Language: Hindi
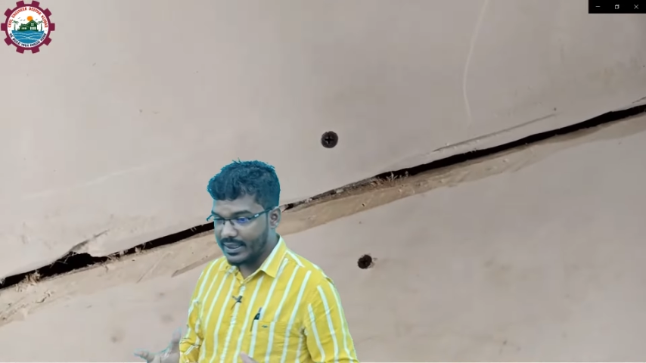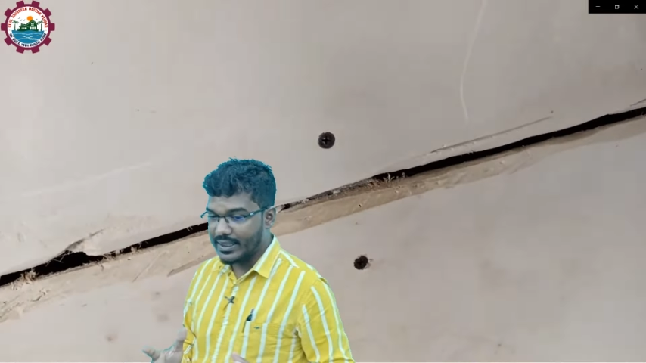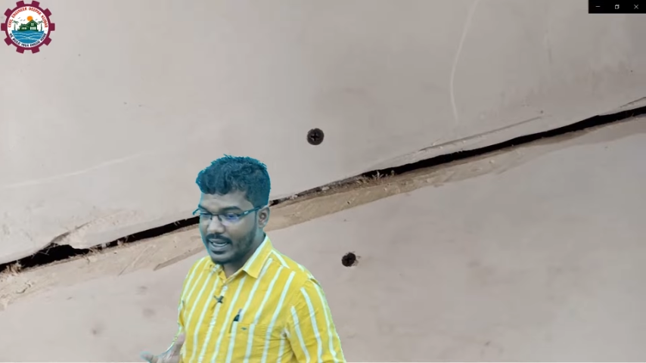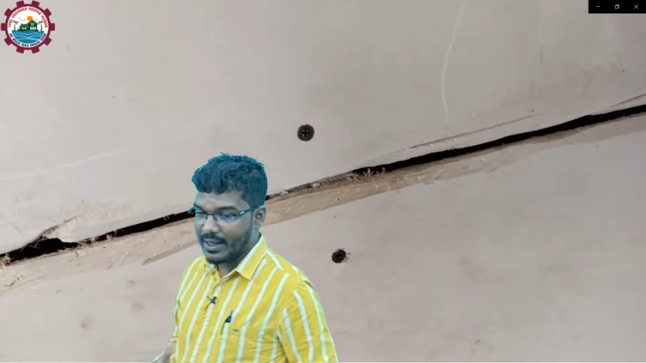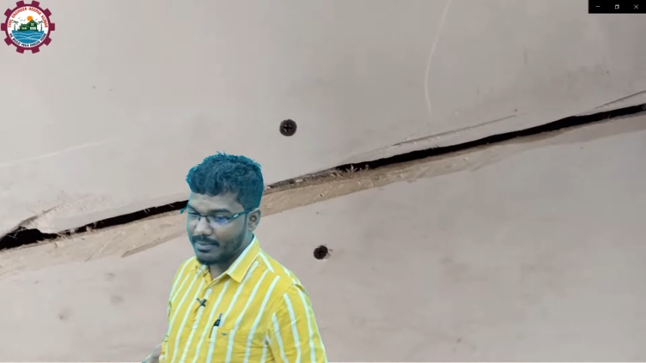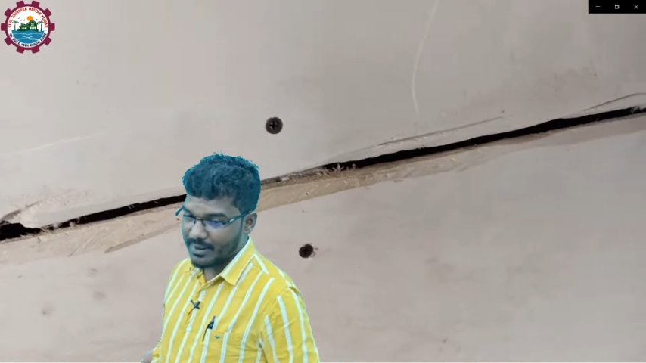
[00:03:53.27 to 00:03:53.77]

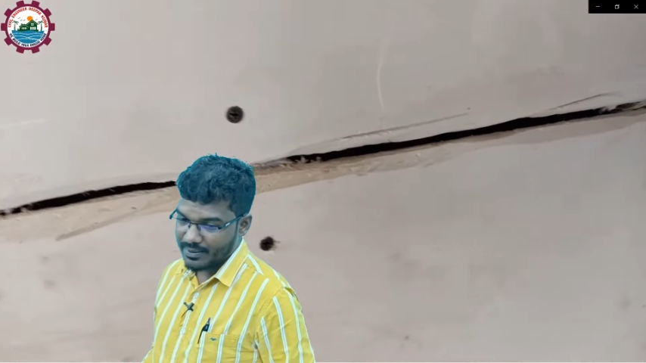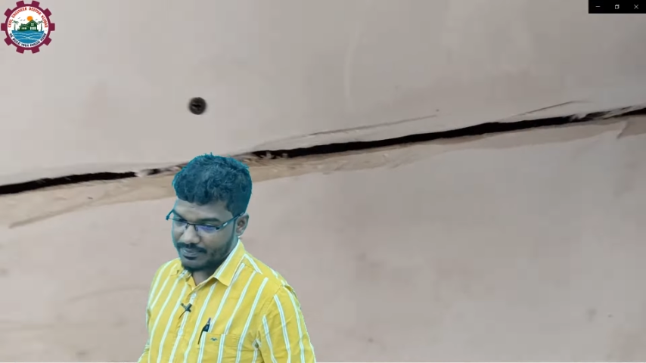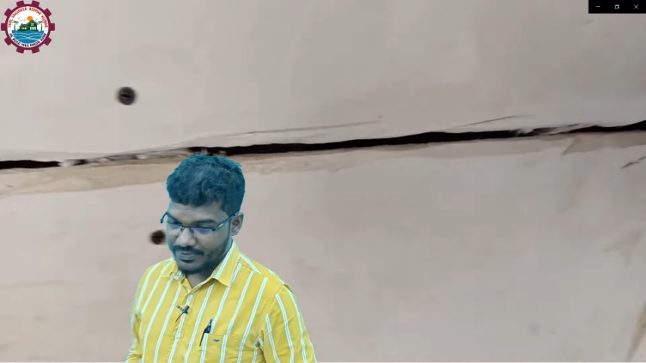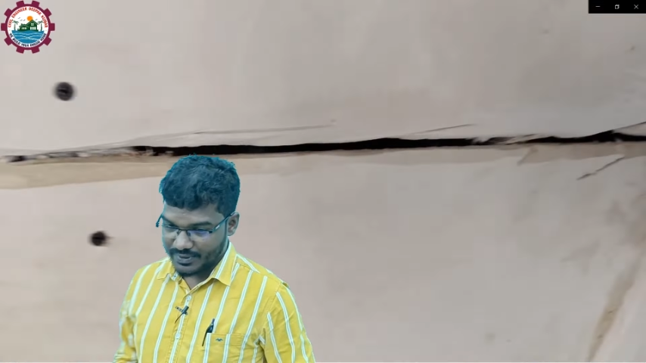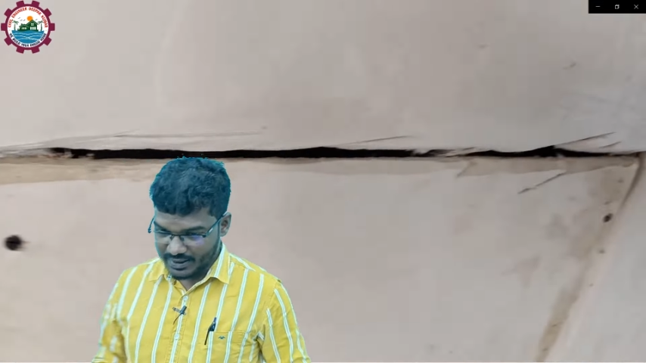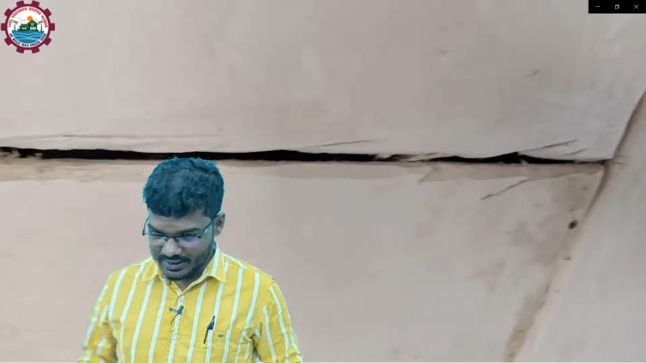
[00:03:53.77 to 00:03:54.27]
इंडिया
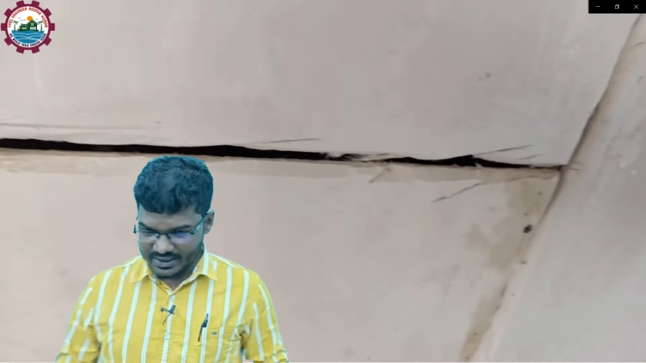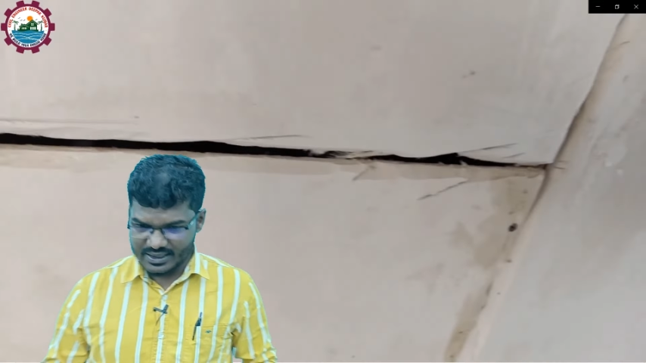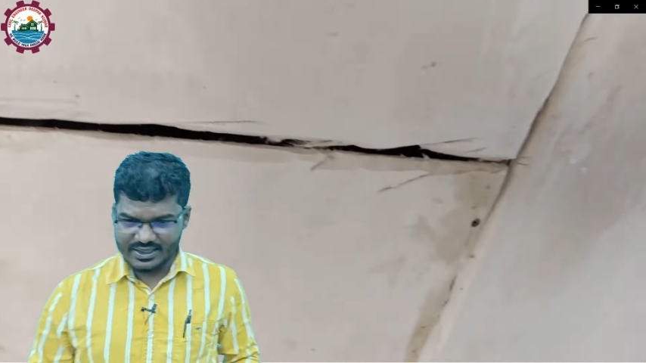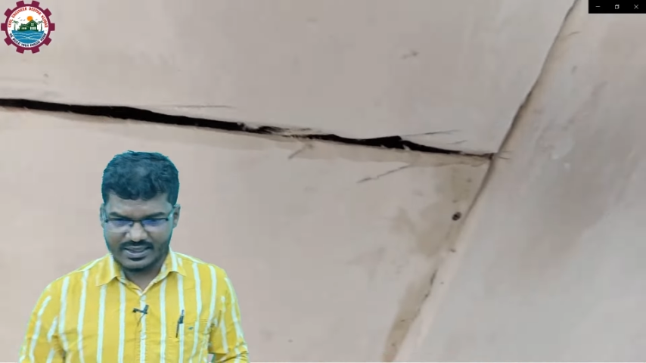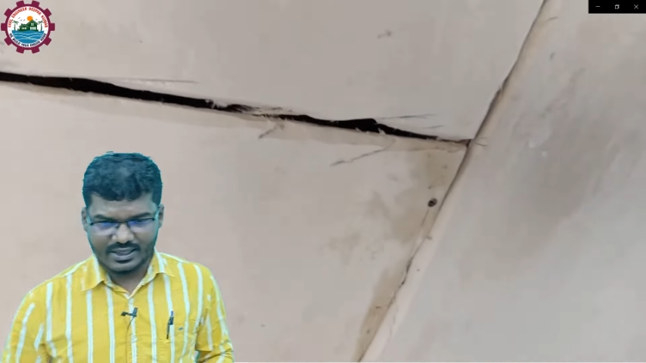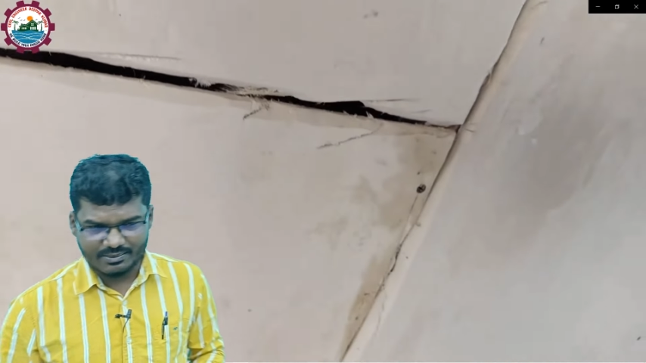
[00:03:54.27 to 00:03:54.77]
में
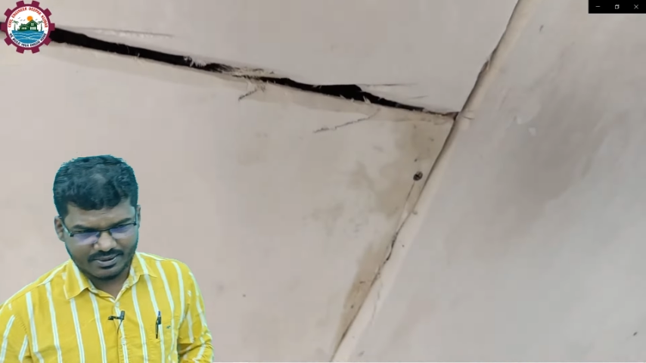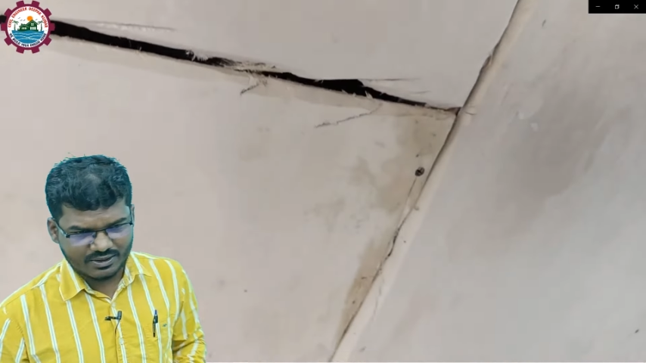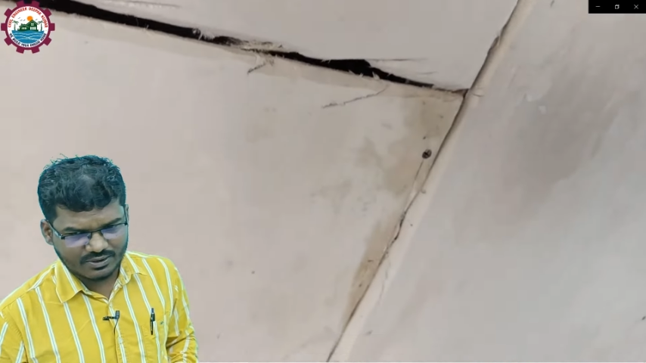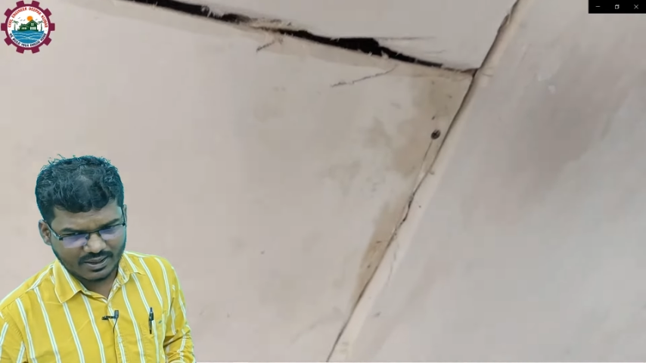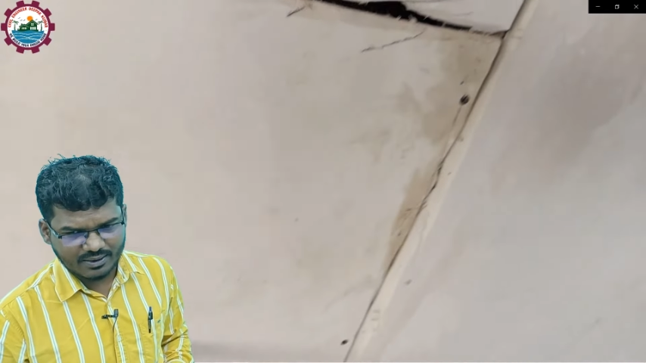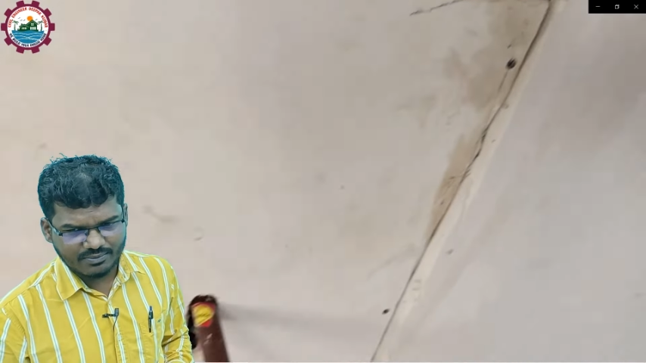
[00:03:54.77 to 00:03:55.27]
इस
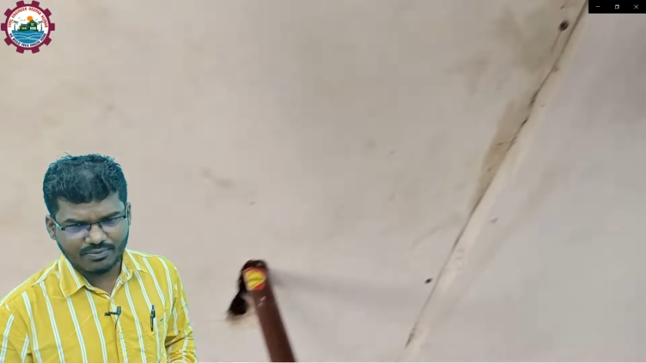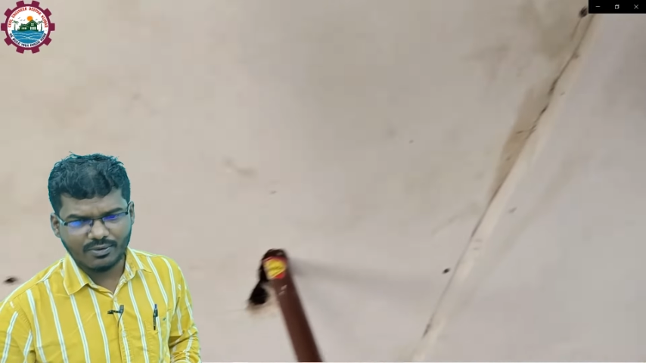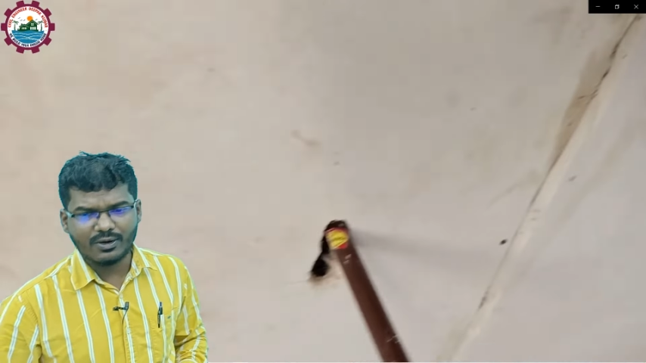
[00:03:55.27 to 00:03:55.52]
सभी जो है